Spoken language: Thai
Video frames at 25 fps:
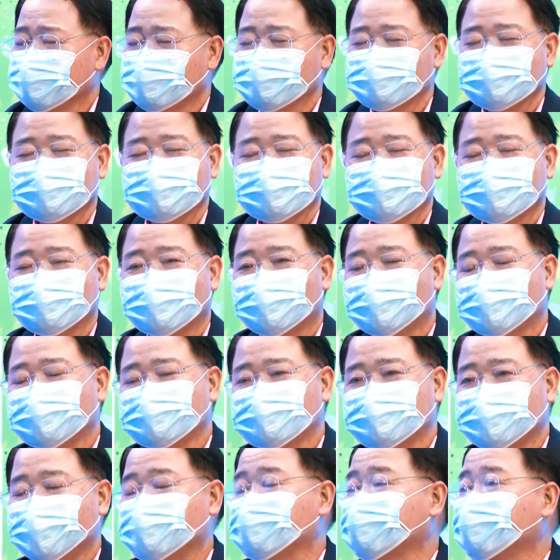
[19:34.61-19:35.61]
นัตติงก็นอน
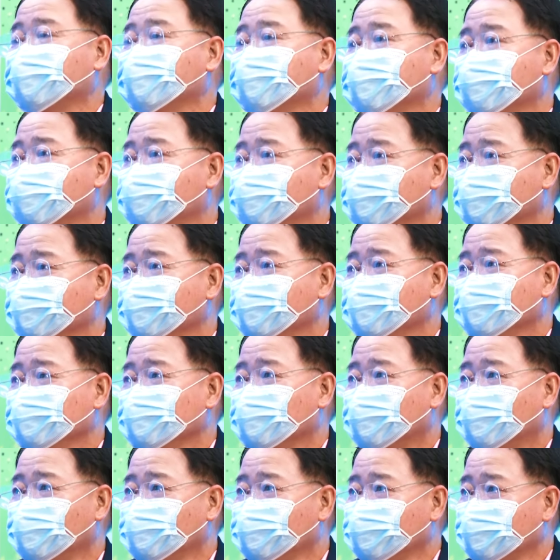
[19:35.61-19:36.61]
หลับไปเลย
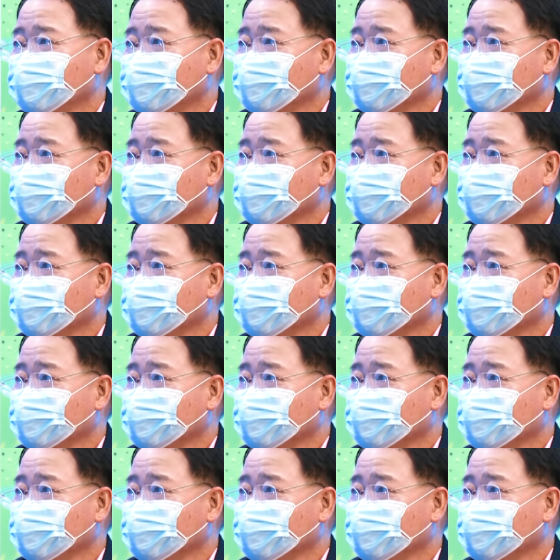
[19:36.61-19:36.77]
เขา